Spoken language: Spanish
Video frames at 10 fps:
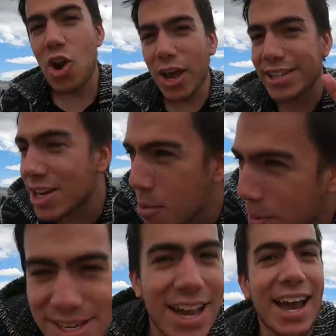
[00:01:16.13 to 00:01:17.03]
Lo que sí no
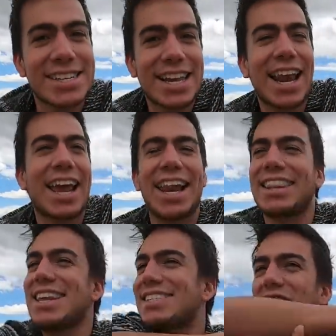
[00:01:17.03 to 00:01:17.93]
puedes negar es que la
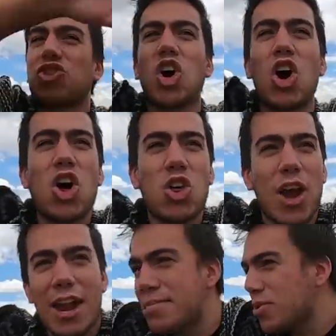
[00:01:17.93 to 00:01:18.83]
gelatina está en
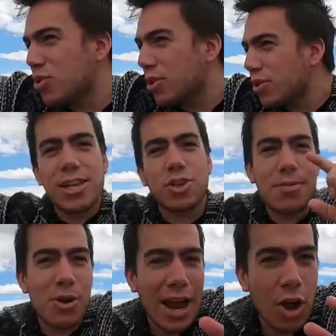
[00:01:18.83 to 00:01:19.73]
todo el mundo. Es
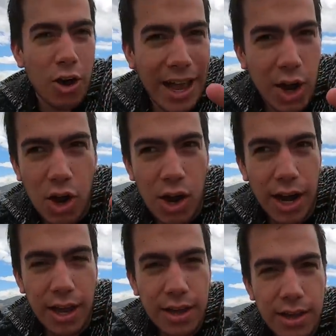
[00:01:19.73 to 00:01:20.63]
como la Coca-Cola.